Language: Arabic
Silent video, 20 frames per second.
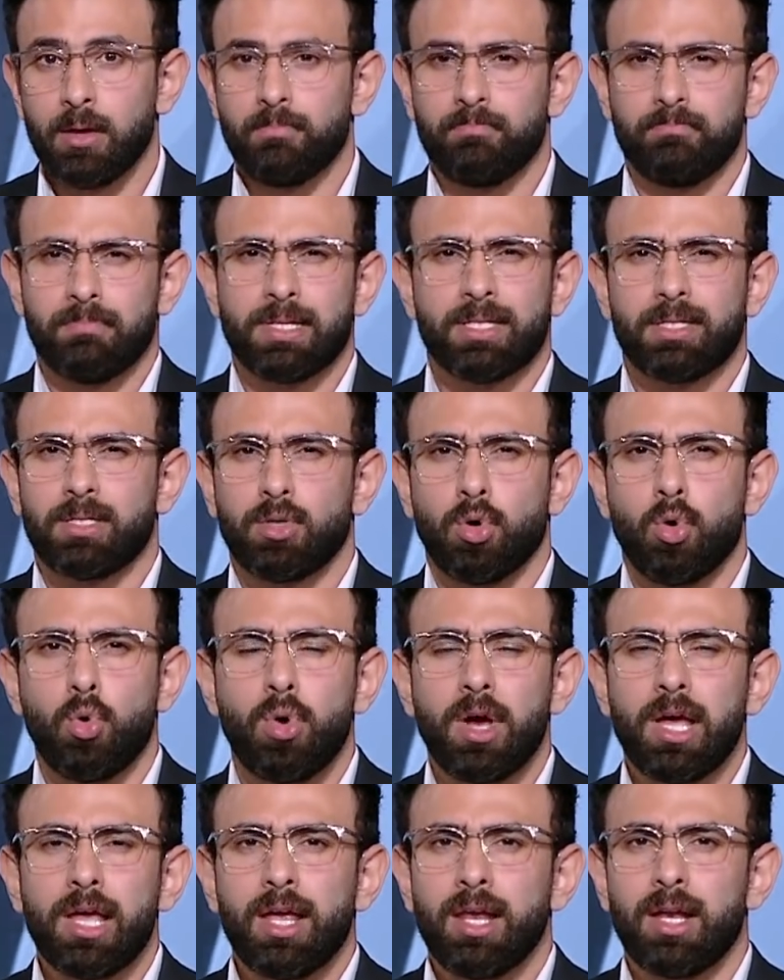بس هو
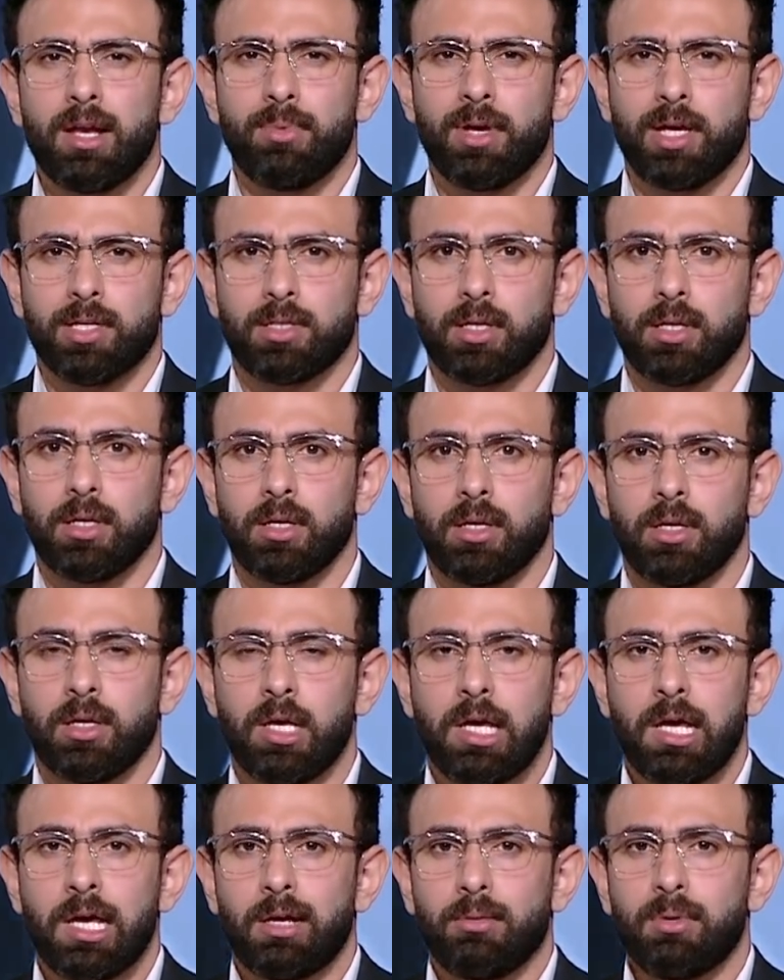ايه اللي بيحصل
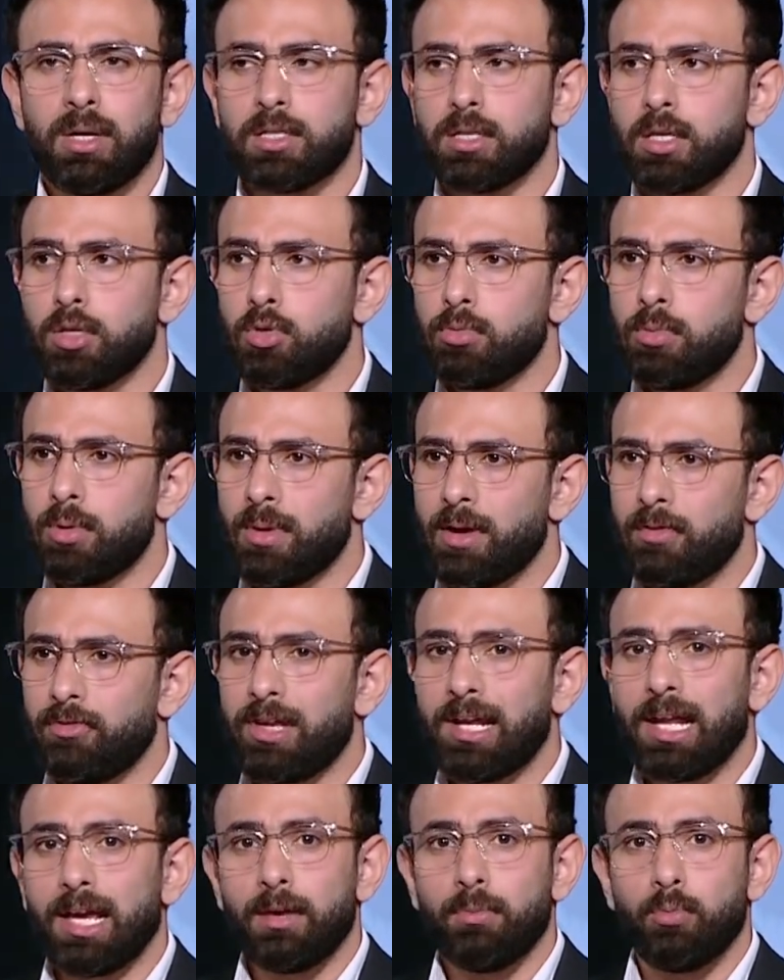اللي بيحصل انه بيبقى فيه
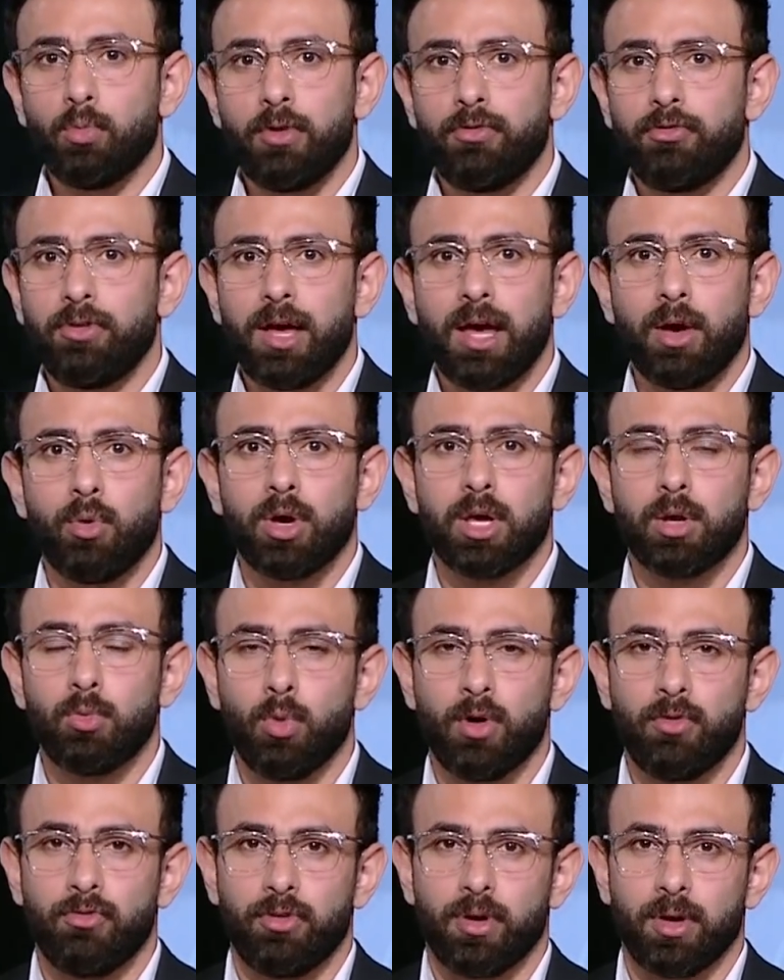لعيب موفق او غير
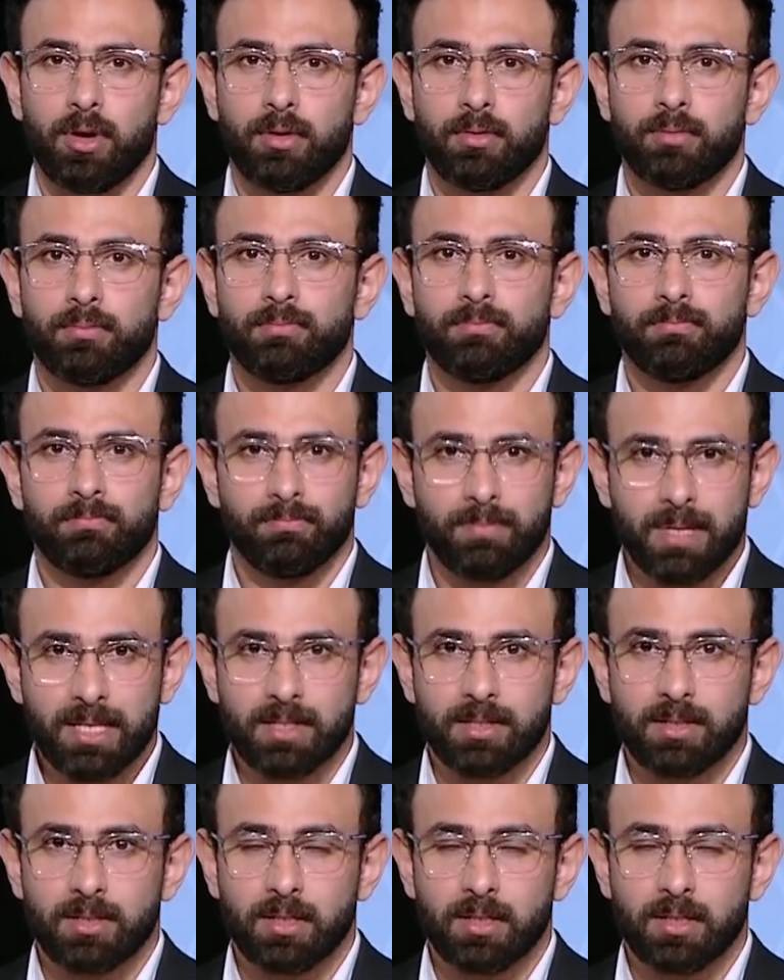موفق بس